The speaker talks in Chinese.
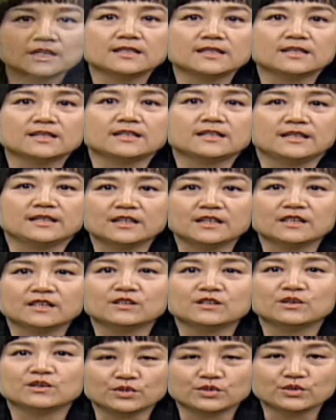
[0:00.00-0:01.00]
这里
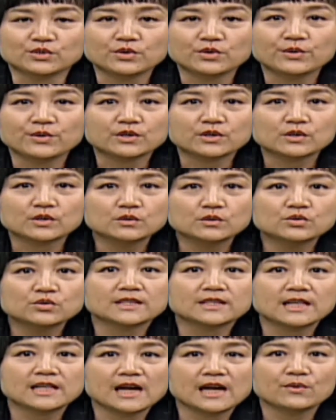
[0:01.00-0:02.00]
呢，我对于《工
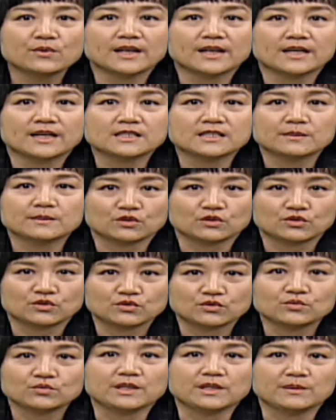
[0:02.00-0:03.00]
作大未来》这本
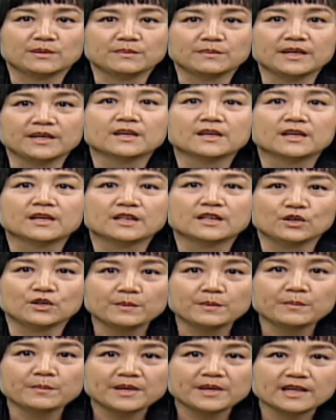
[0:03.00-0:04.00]
书里面
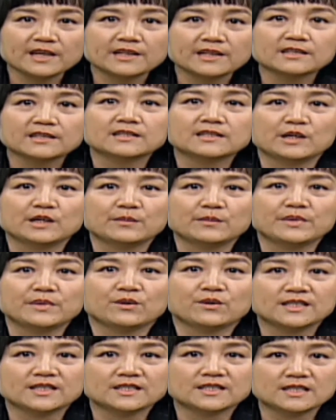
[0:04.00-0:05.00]
有一篇特
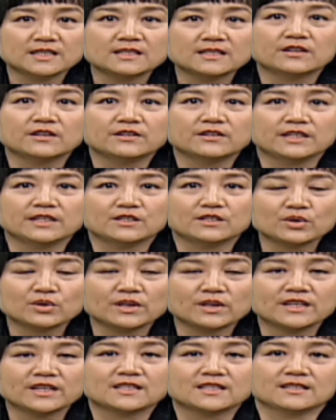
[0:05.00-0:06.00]
别为青少年
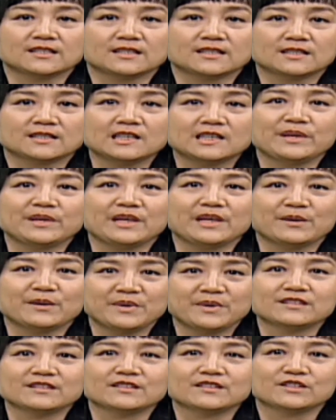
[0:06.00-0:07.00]
撰写的特别
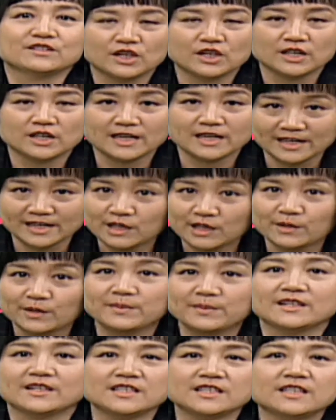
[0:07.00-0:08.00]
篇，就要来特
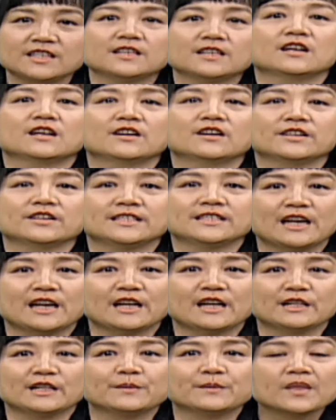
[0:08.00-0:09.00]
别的介绍一
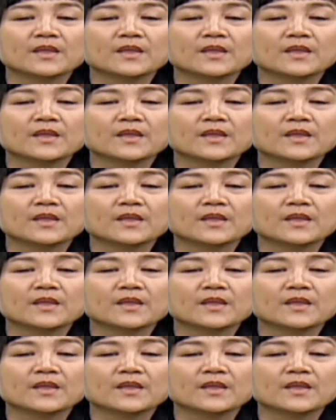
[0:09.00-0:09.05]
下了。